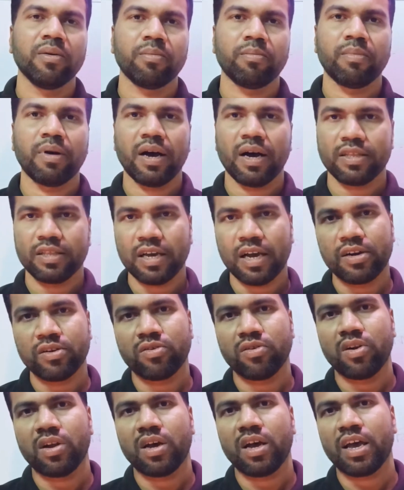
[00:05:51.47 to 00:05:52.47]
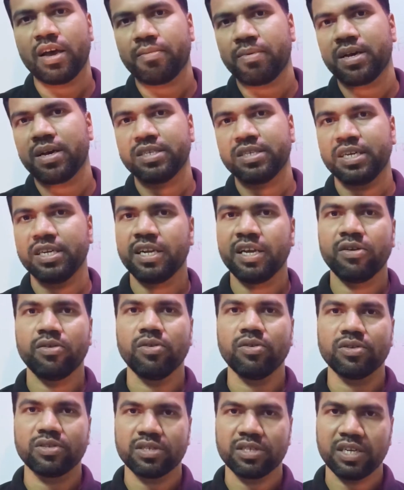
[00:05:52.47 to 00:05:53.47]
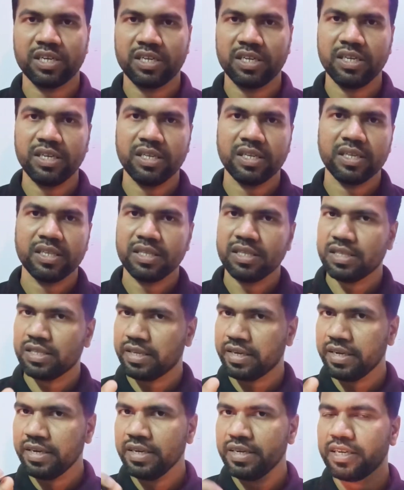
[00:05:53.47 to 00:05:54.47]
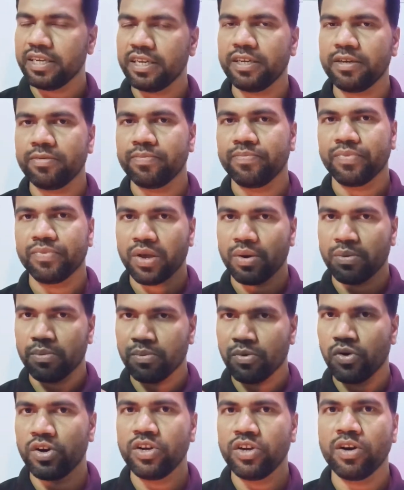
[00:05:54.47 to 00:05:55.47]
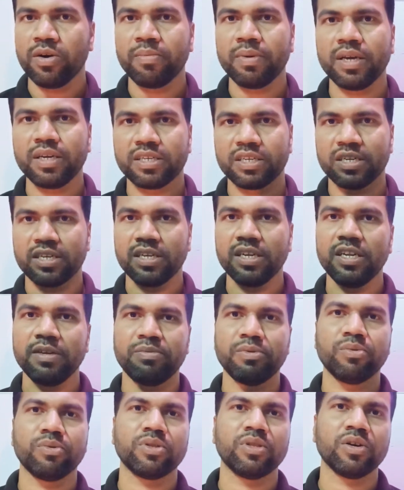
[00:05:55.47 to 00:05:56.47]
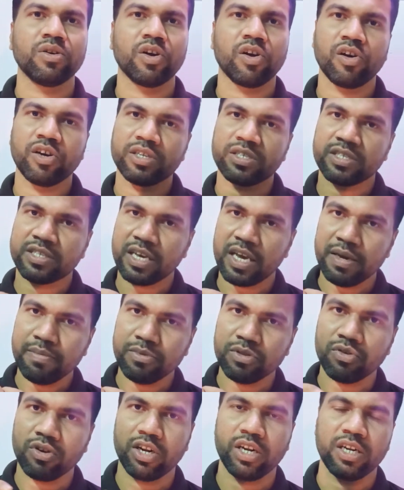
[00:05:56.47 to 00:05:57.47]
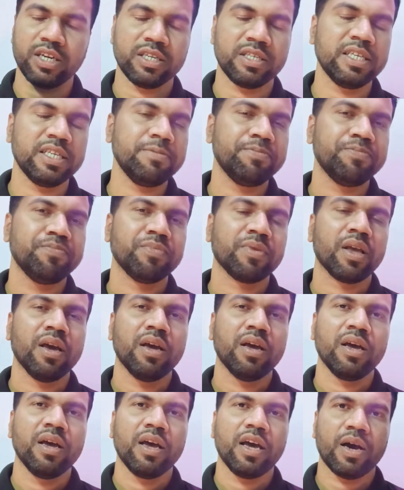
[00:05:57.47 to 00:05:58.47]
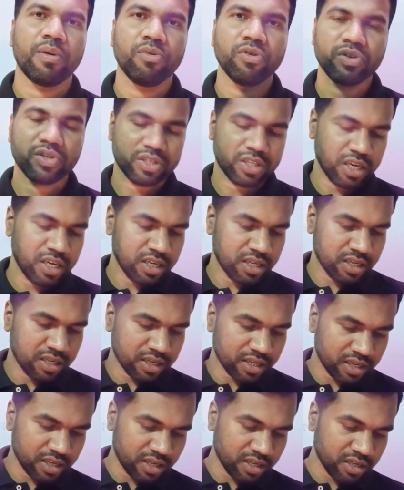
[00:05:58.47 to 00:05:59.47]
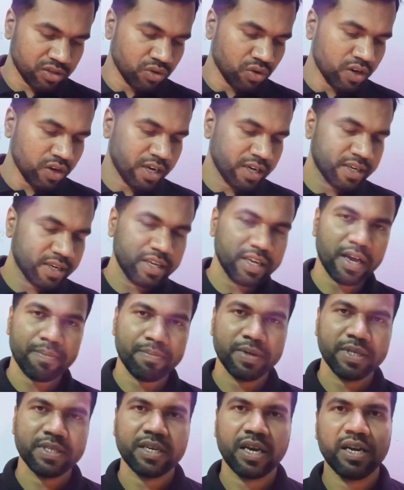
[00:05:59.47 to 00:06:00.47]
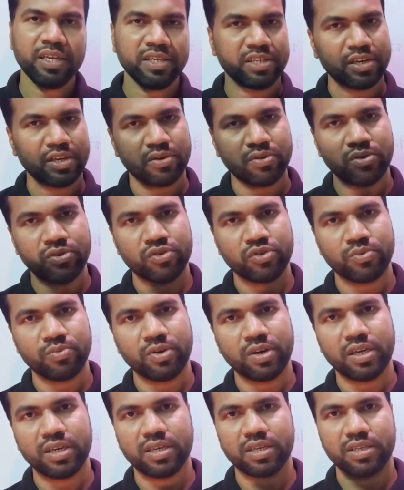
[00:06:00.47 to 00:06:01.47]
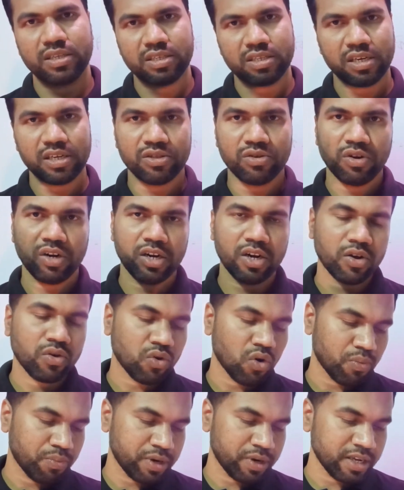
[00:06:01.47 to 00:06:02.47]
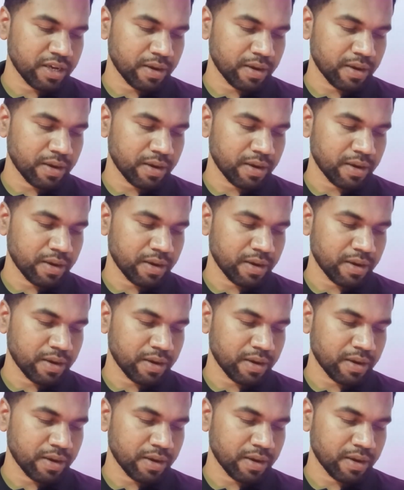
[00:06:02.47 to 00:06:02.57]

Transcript: বা দানকলা হ্যাঁ বা যেটাই হোক সেটি তিনটি ভলিউমে সেটি লিপিবদ্ধ করা হয় সেম দলিলটি এবং সেই এই দলিলটি আপনি চাইলে যে কোনো সময় সেই দলিলের কপিটি